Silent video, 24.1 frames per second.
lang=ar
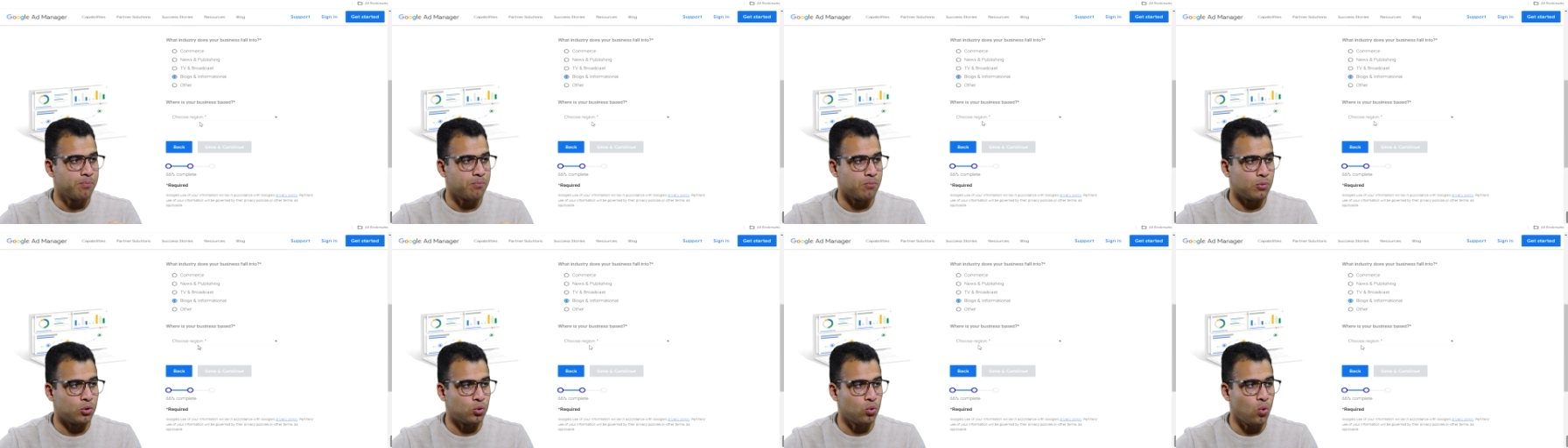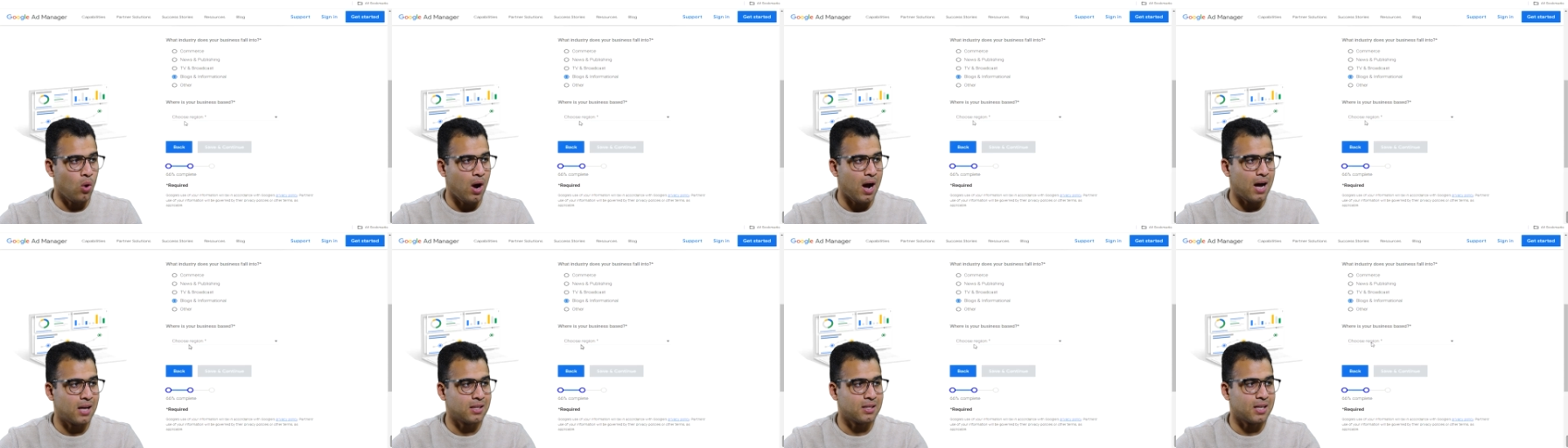
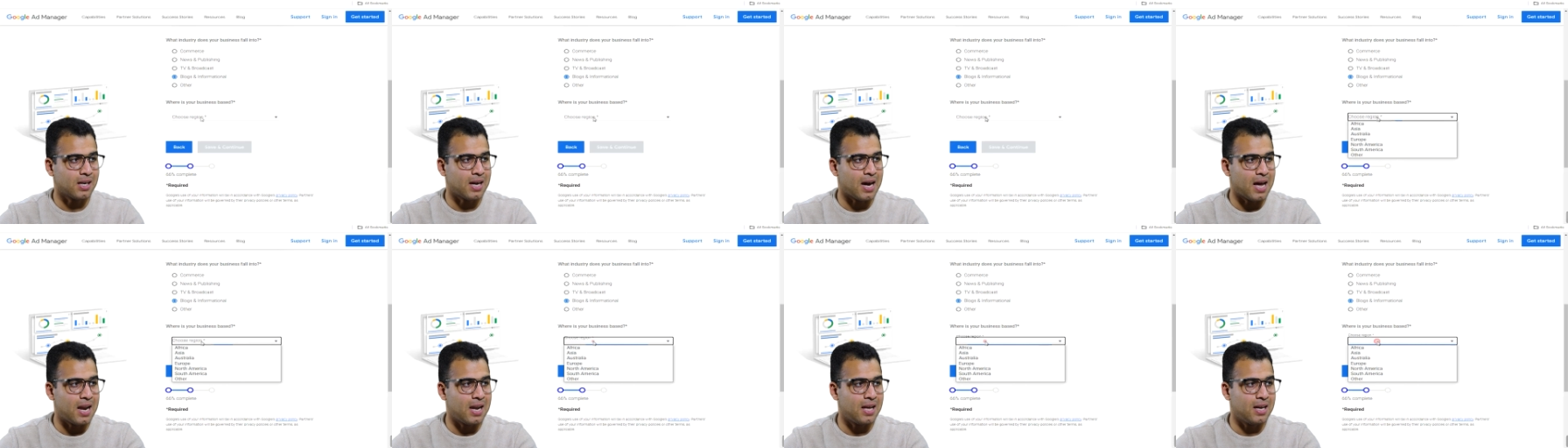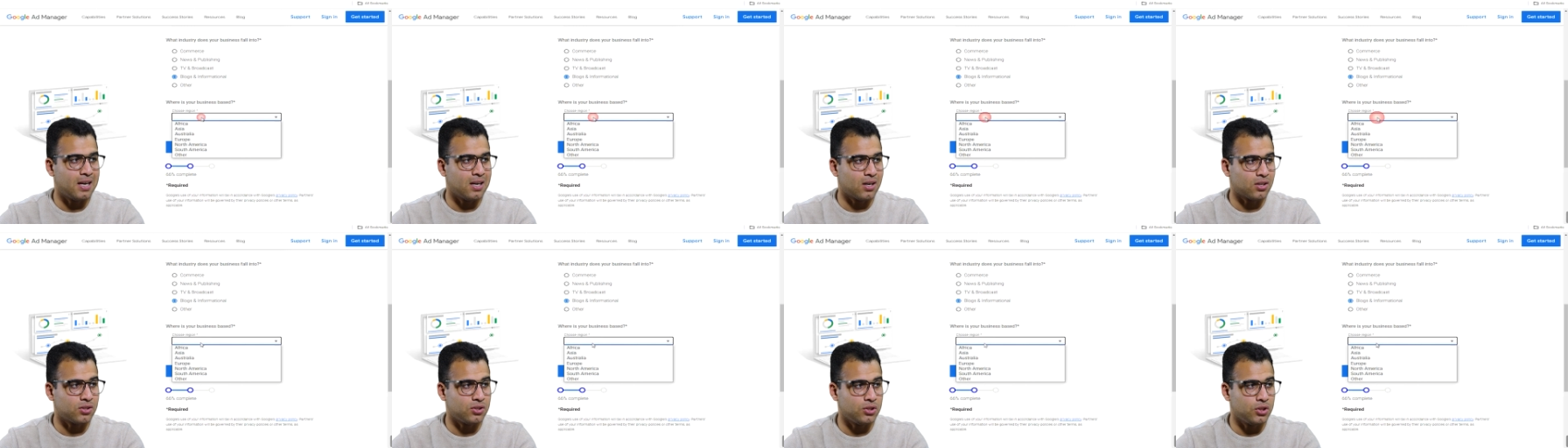بتروح عندك
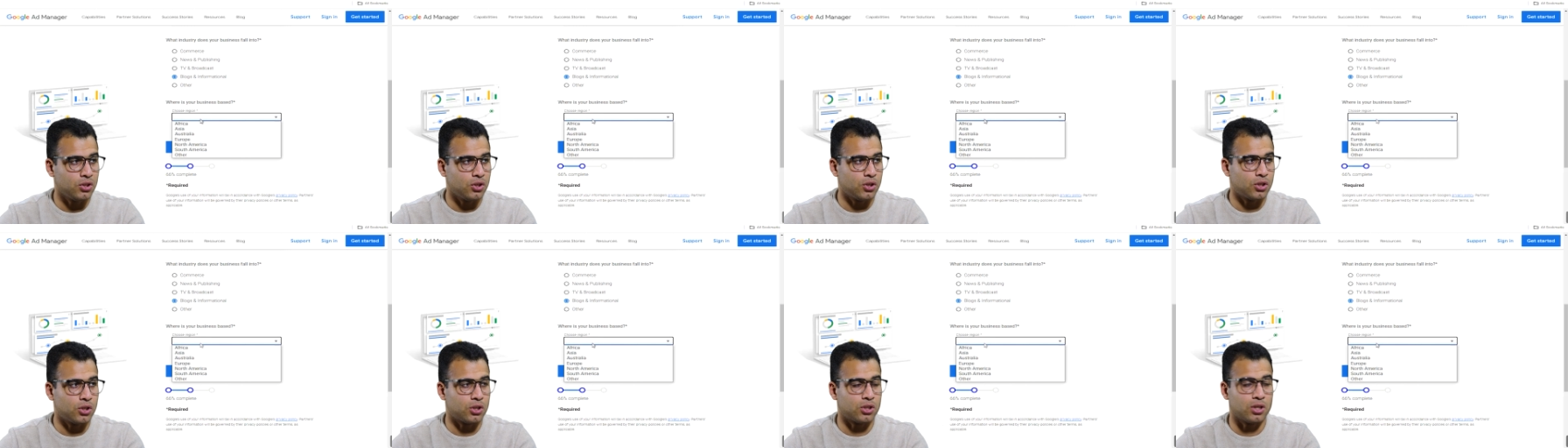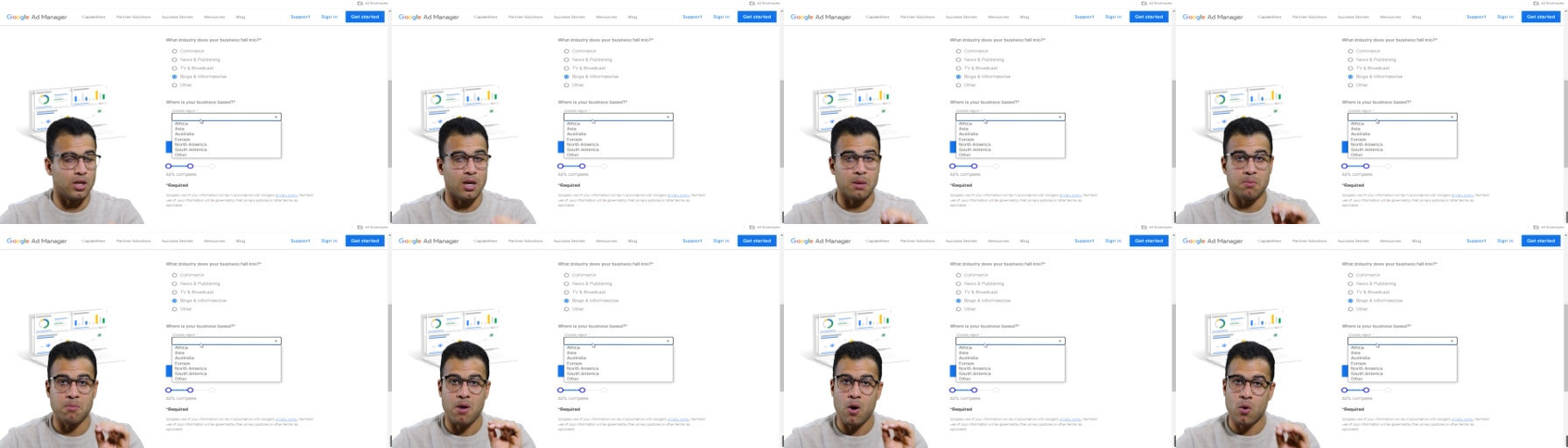على اختيار
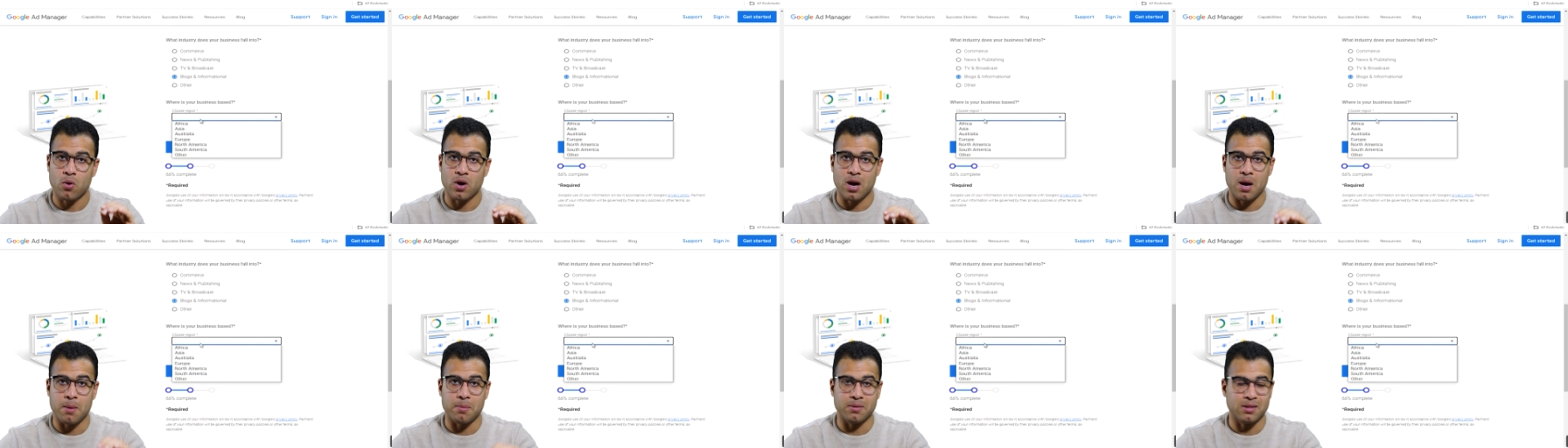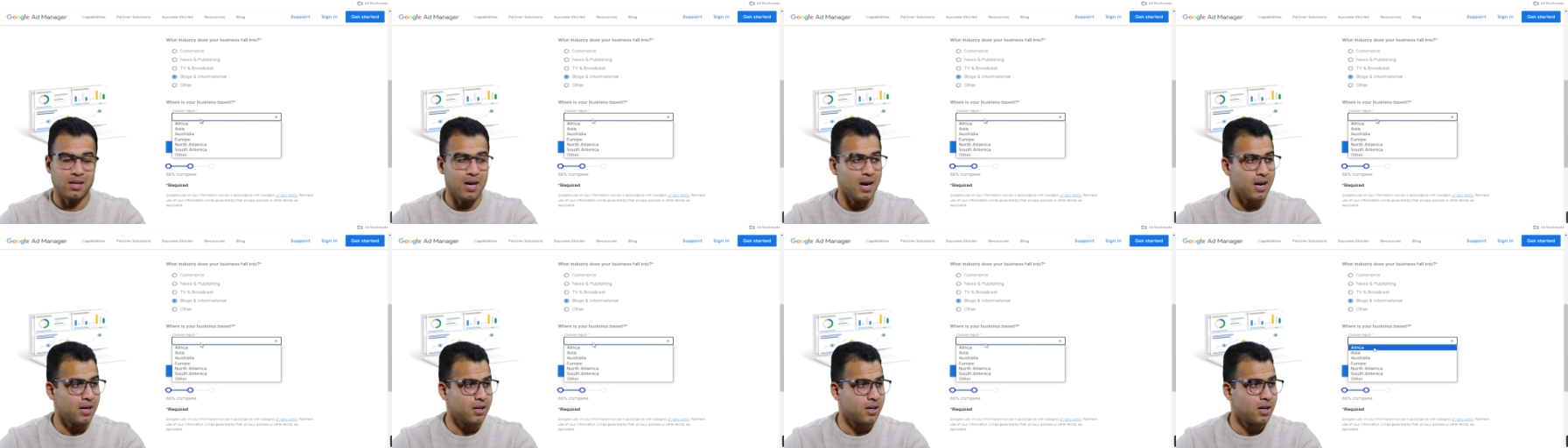الموقع
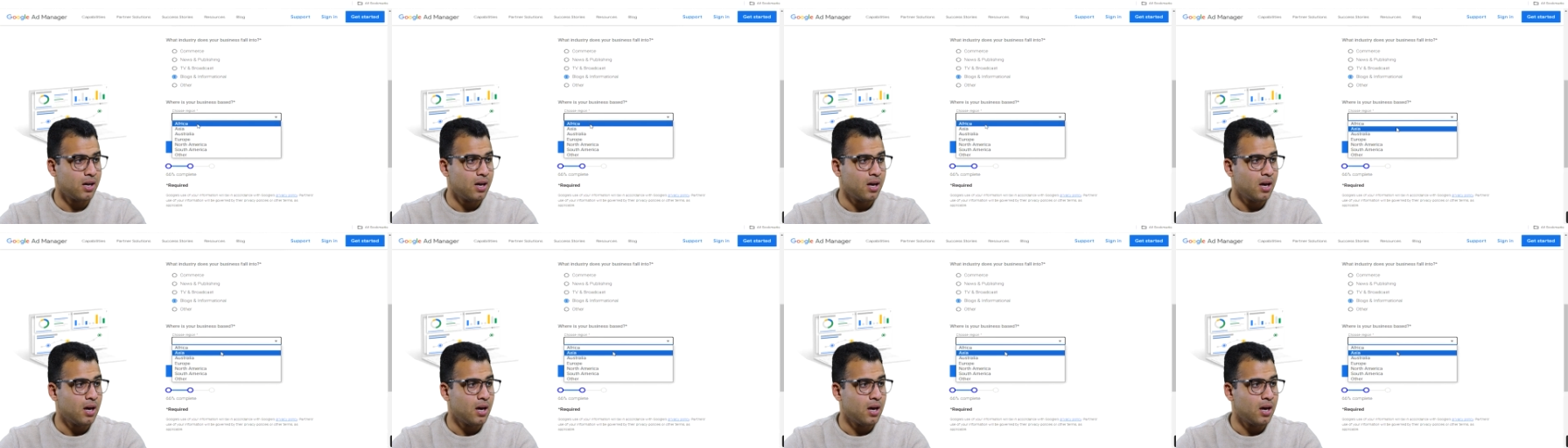بتاعك